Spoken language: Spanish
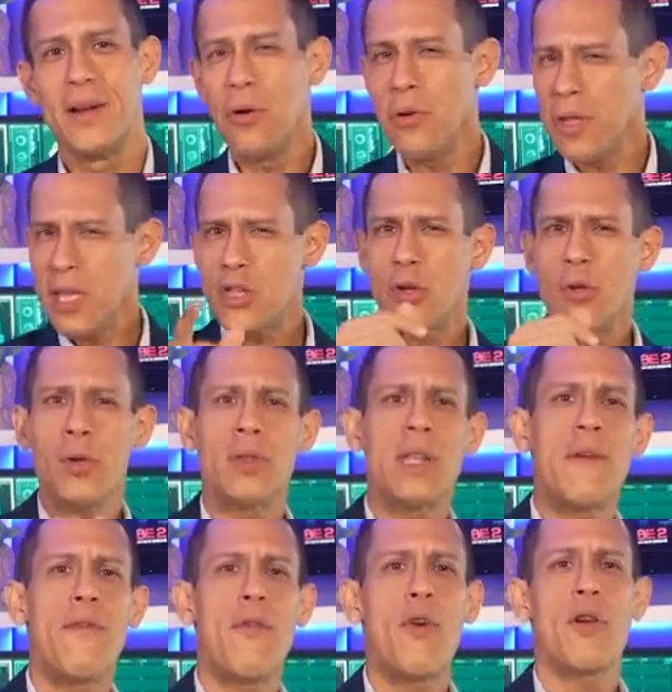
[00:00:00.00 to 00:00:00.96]
O dicho de
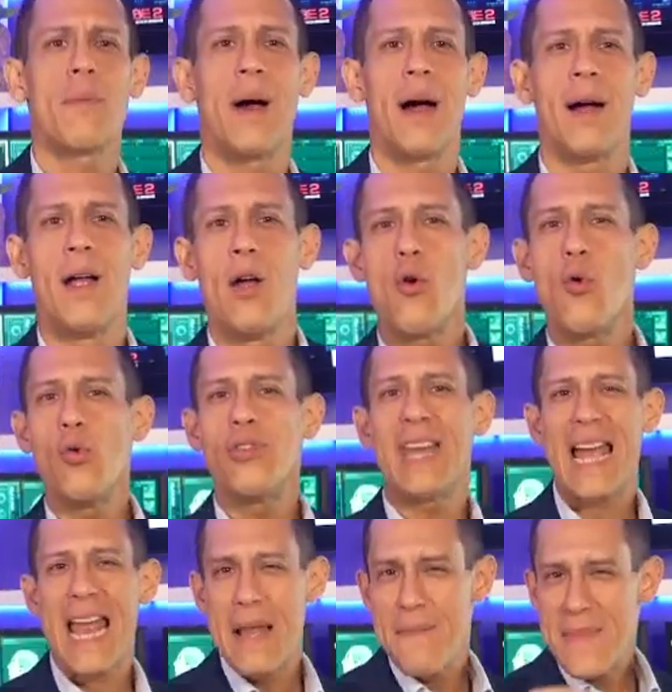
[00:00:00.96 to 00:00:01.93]
otra forma,
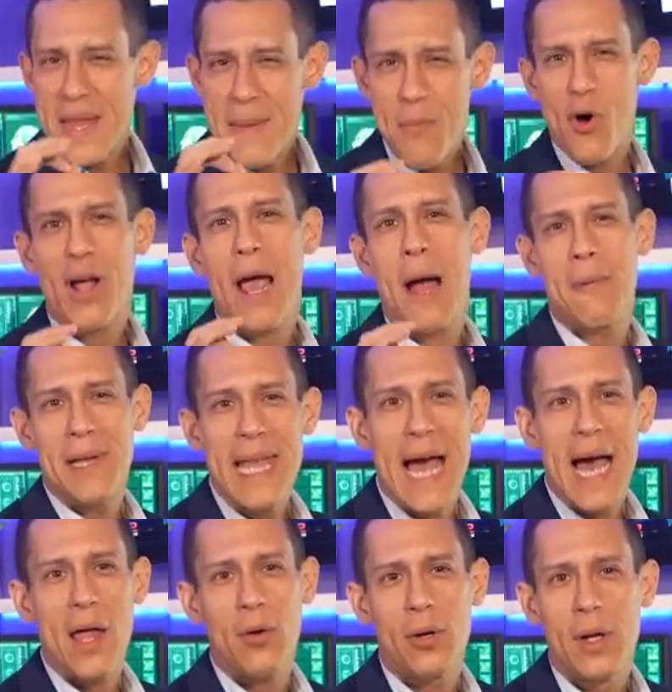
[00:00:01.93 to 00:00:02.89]
usan el mismo
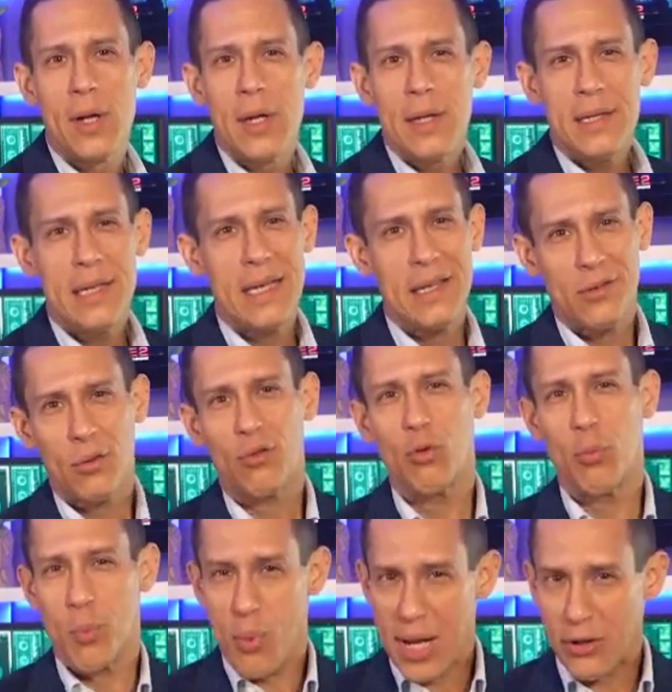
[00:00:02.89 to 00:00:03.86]
cableado y esos
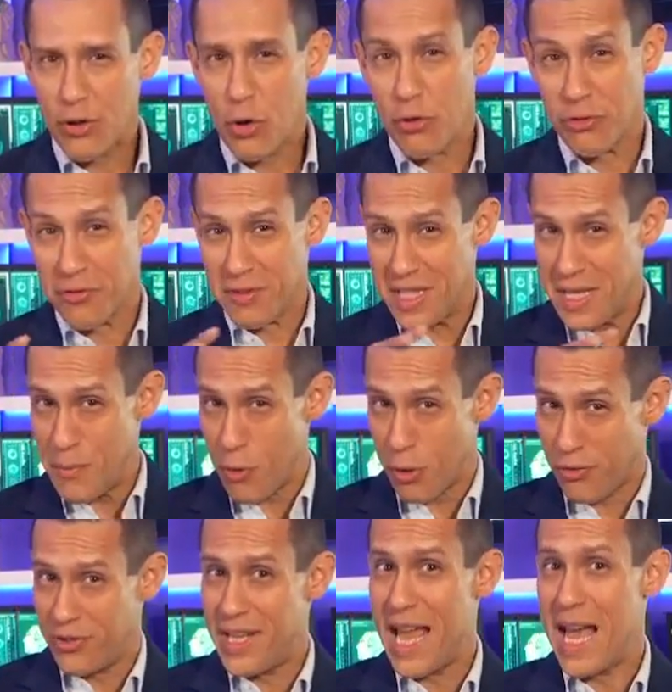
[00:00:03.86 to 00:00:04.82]
supuestos
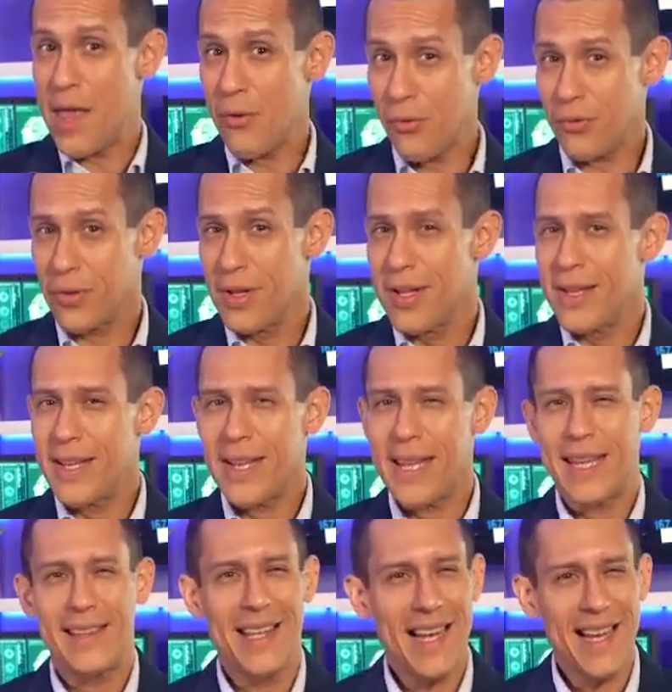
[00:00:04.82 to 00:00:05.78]
divorciados
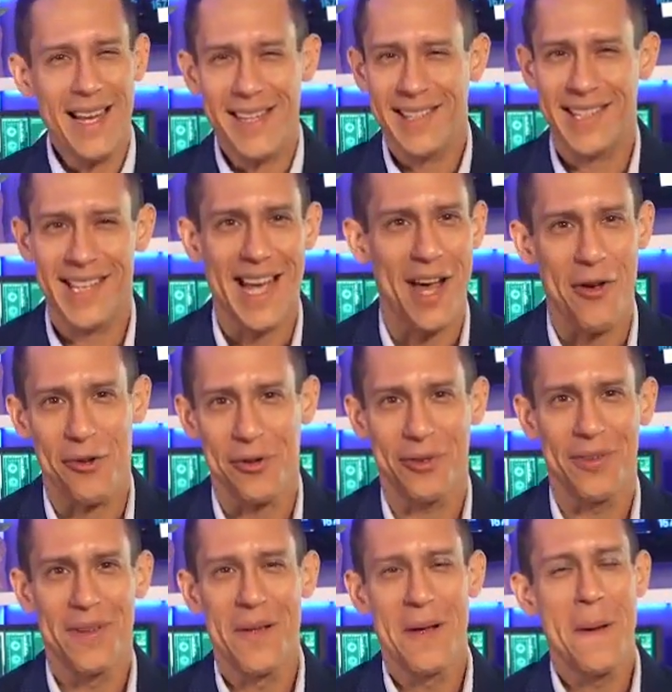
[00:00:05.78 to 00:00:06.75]
están
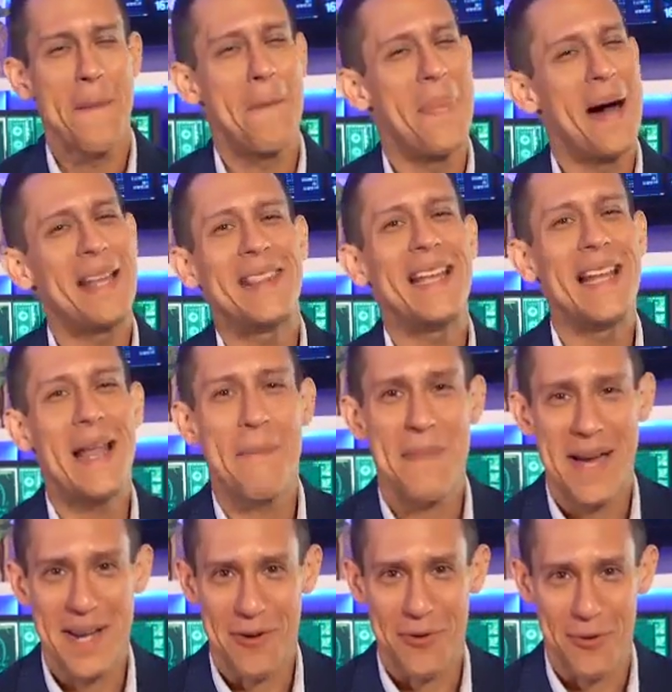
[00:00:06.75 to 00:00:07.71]
casados, van de la
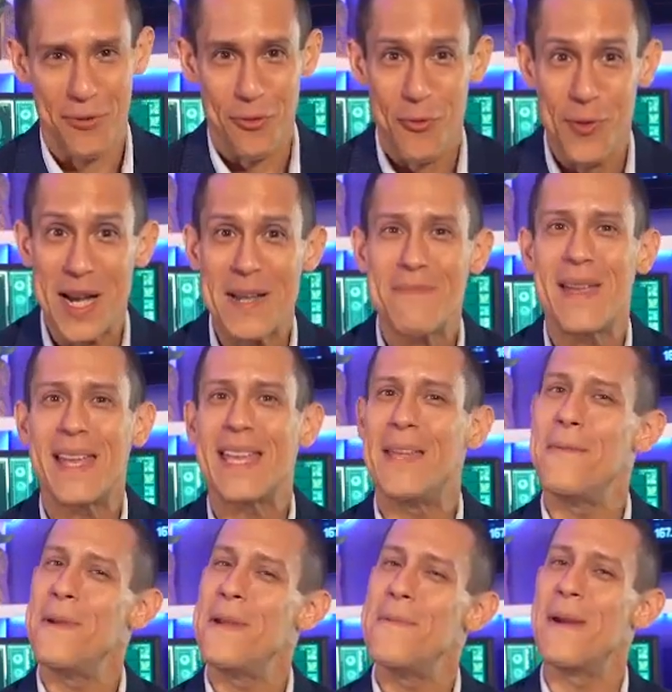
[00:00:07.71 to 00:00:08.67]
mano, duermen
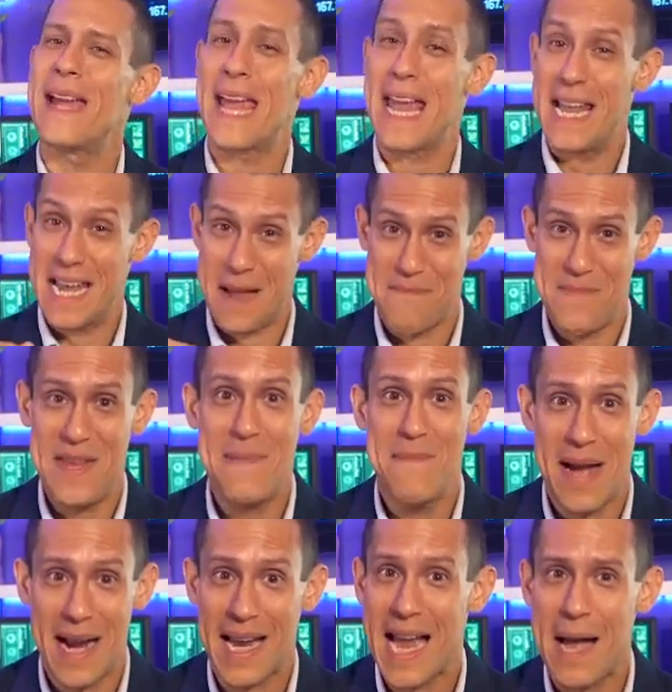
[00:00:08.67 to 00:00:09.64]
y viven en la
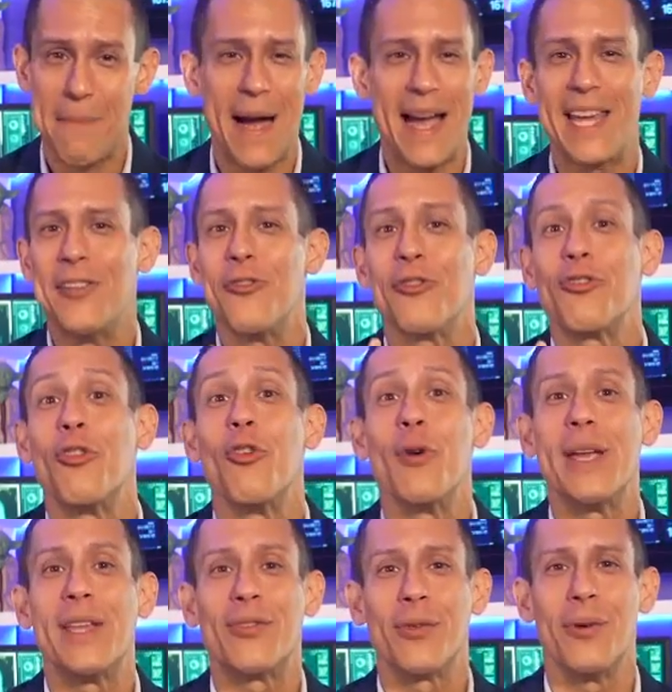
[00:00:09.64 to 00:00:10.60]
misma cama y no
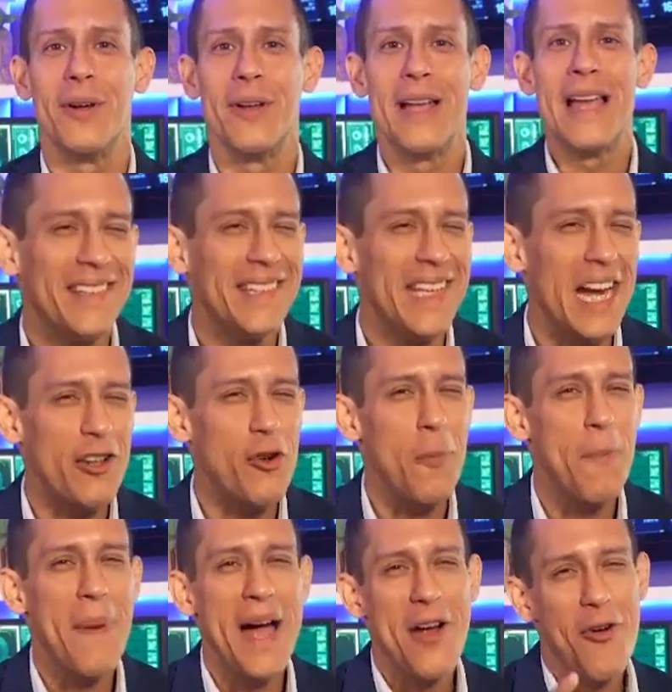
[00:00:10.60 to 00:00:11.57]
solo eso, se
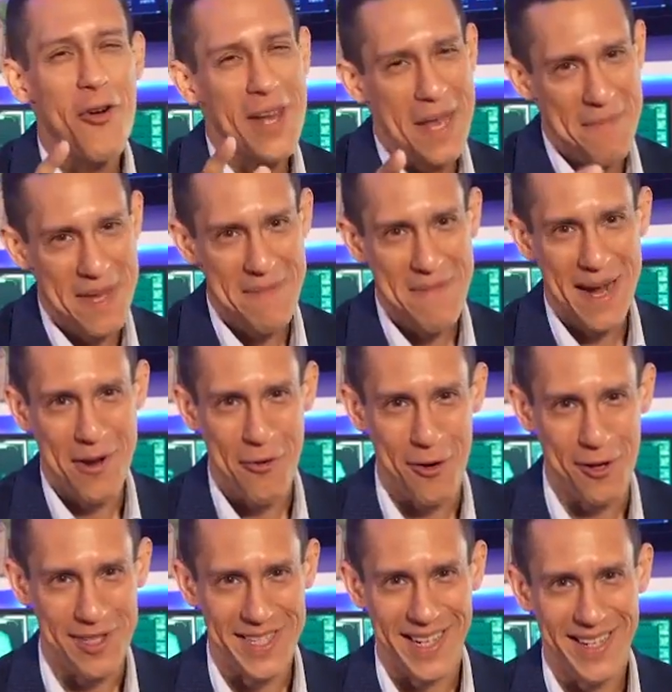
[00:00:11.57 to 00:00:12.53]
arropan con la misma
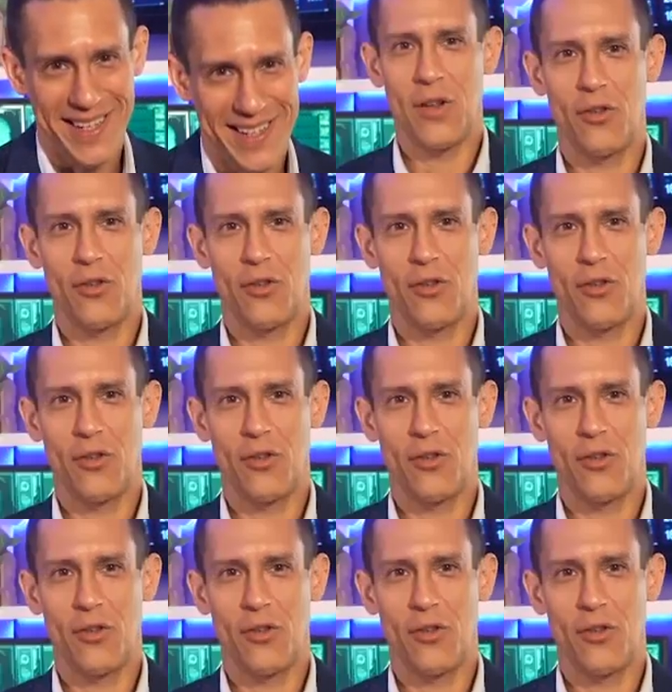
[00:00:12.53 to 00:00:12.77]
colcha.